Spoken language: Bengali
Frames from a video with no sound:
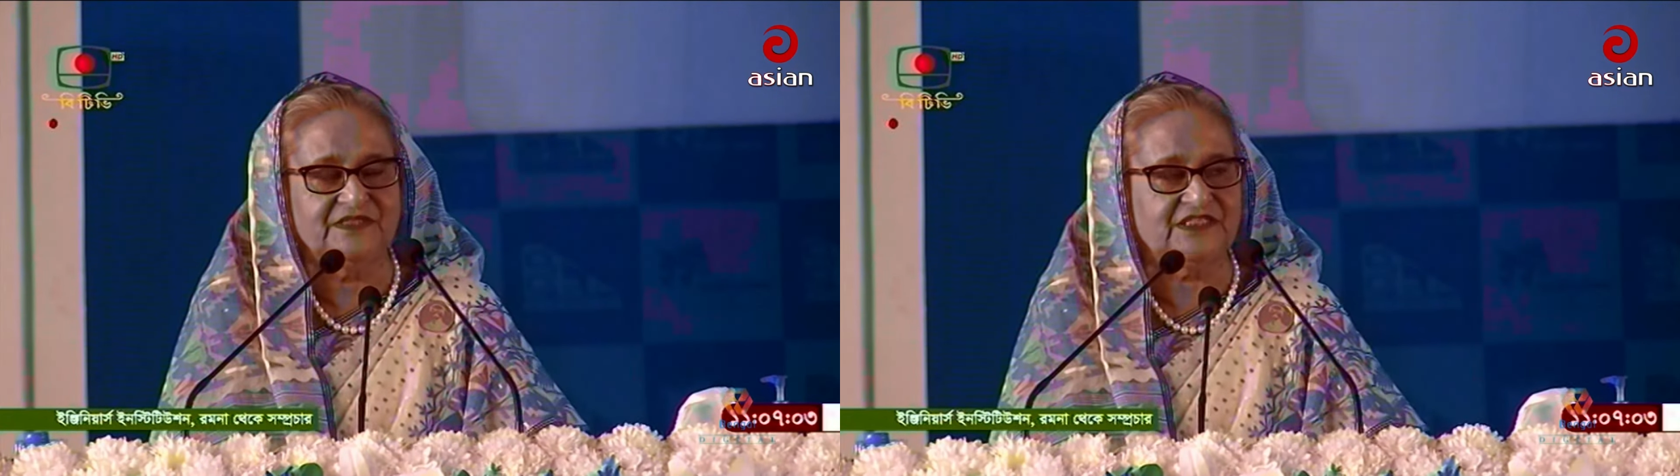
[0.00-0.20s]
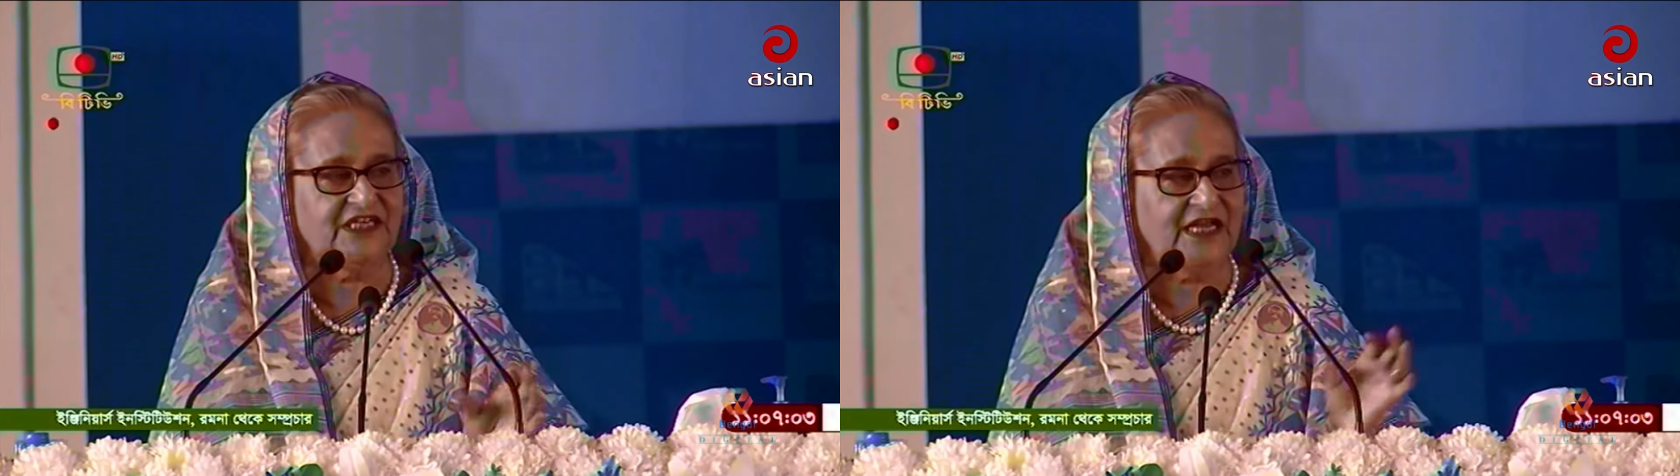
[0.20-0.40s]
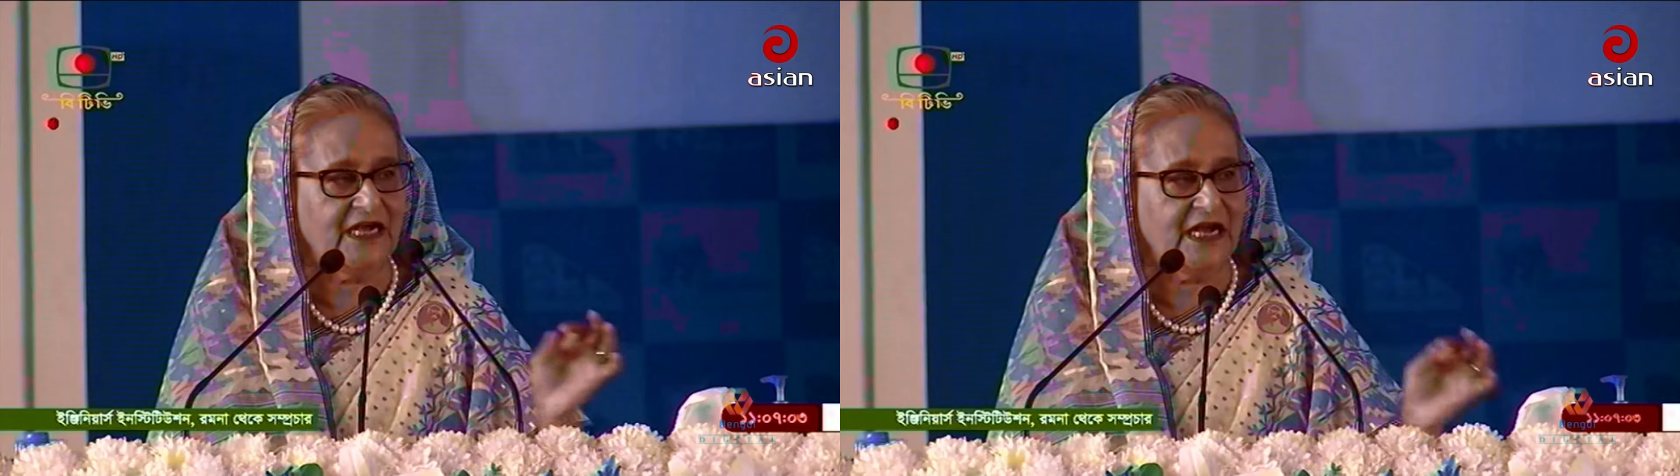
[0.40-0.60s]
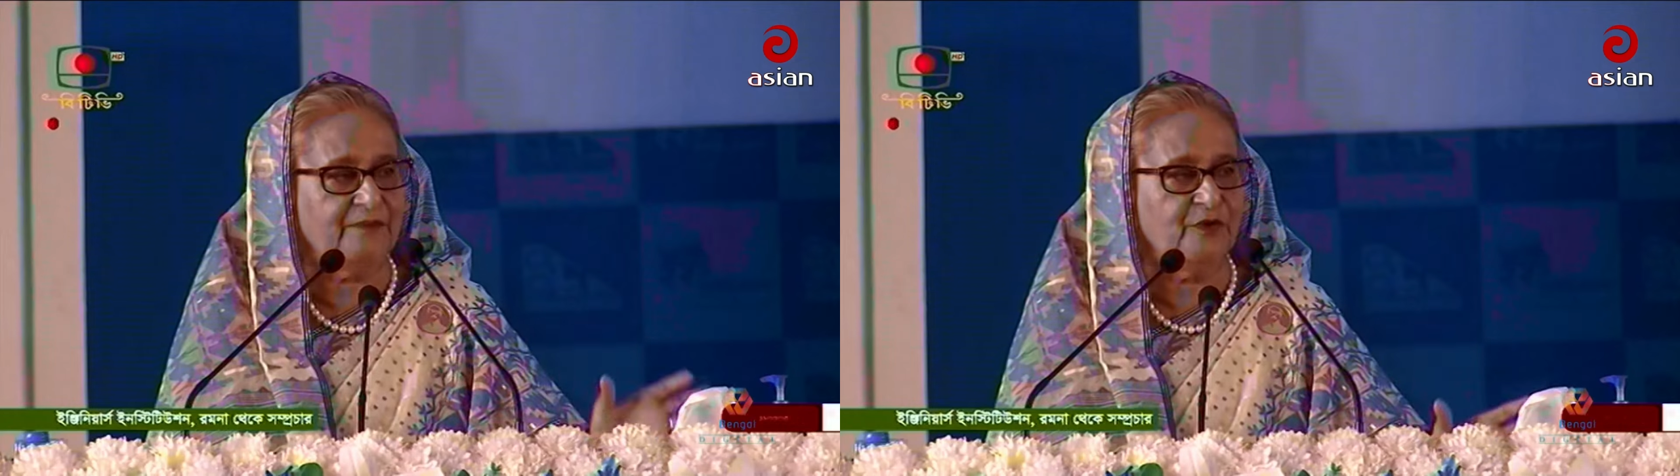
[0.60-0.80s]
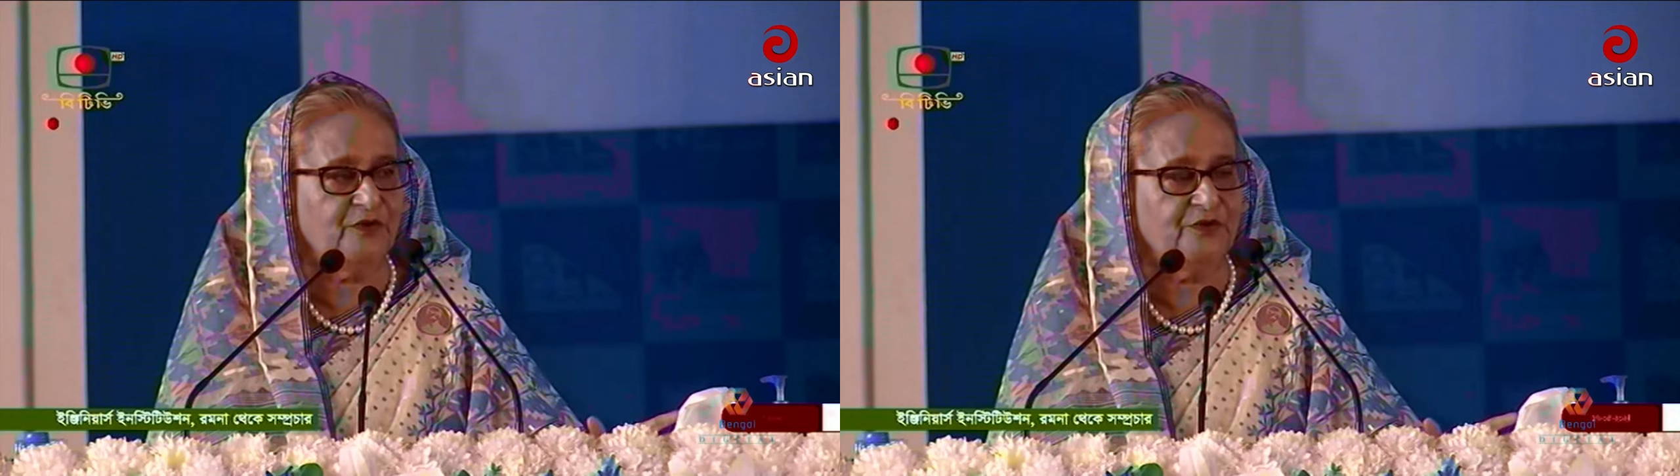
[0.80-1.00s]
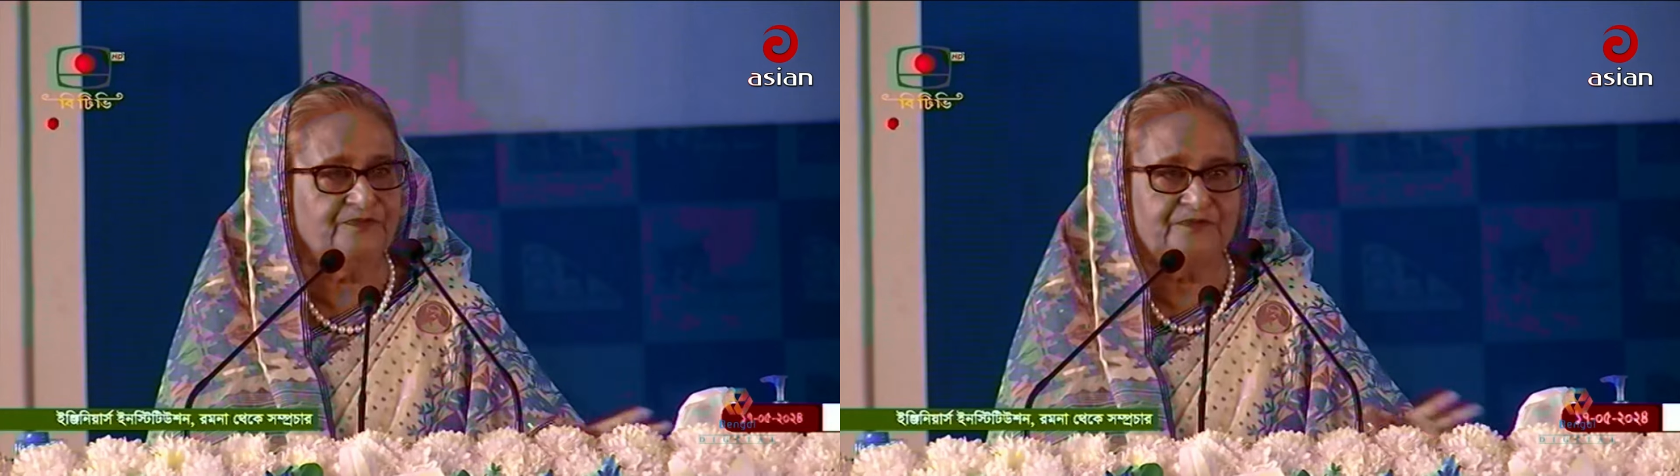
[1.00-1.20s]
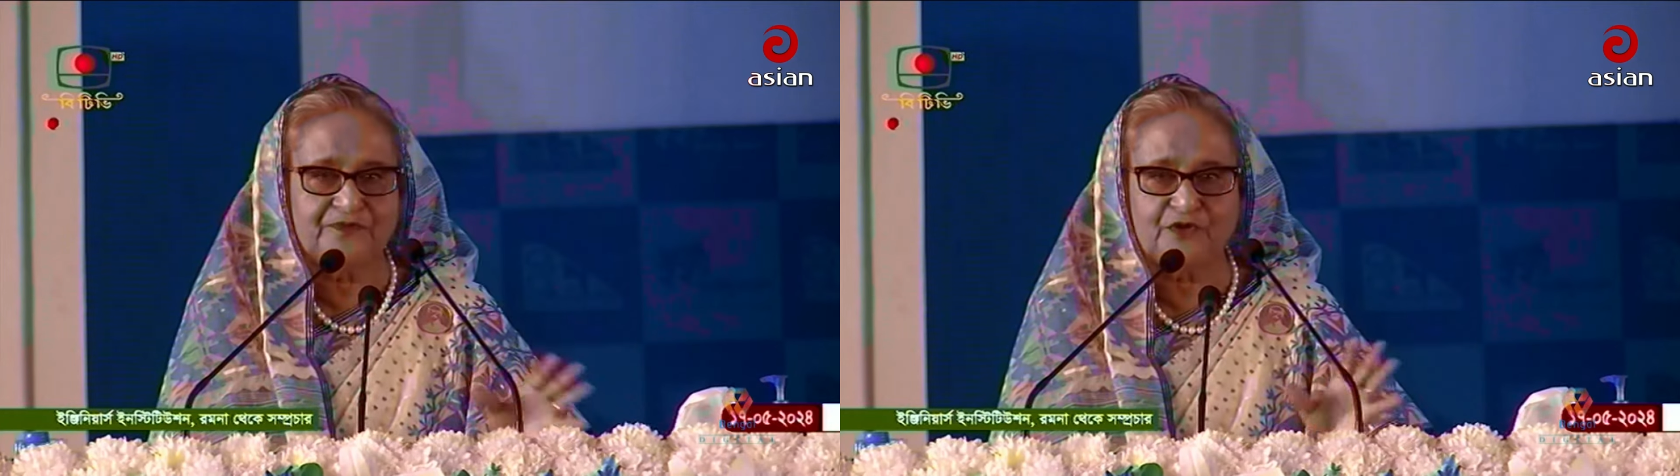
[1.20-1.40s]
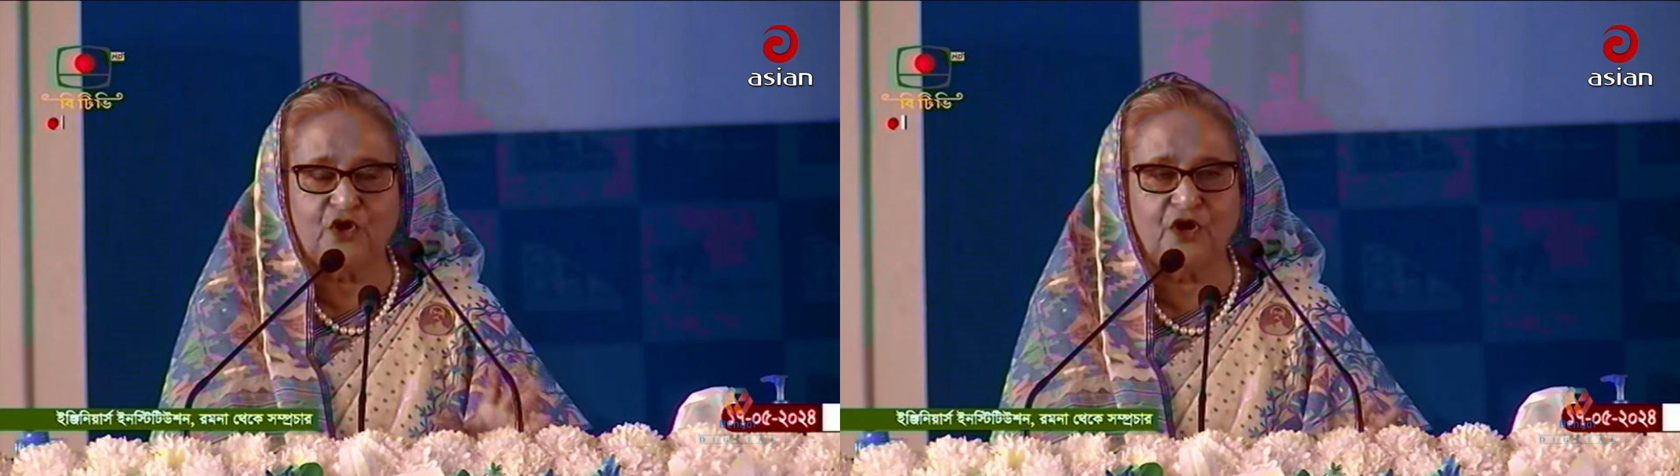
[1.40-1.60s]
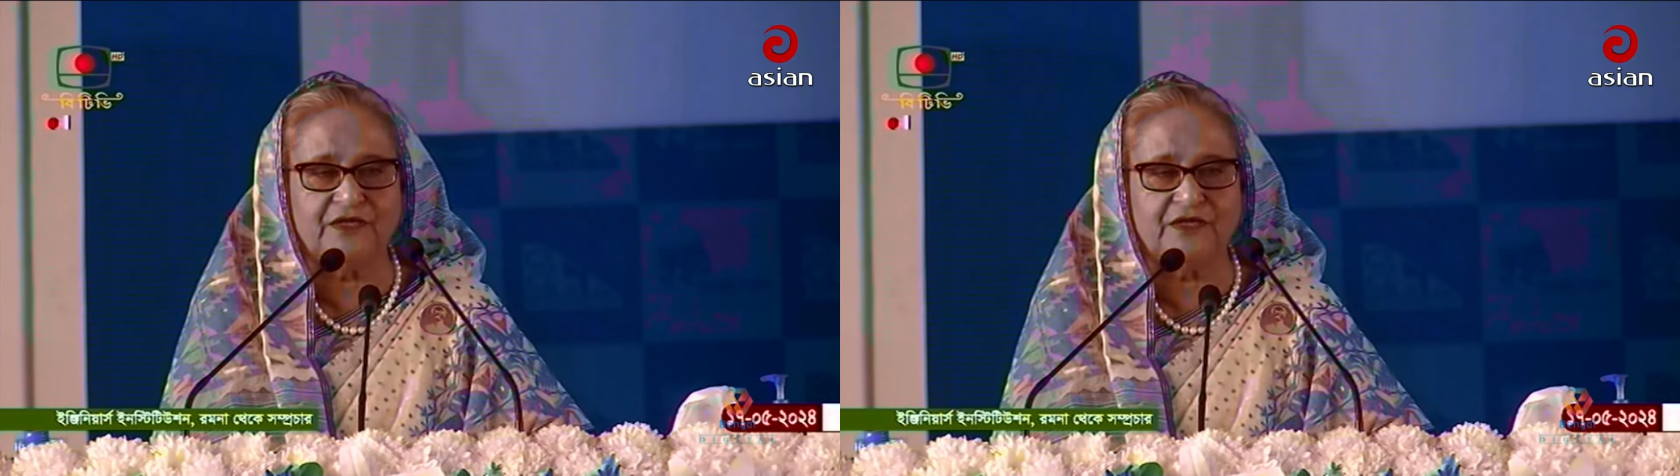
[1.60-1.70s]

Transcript: ছেঁড়া কাপড় ঘর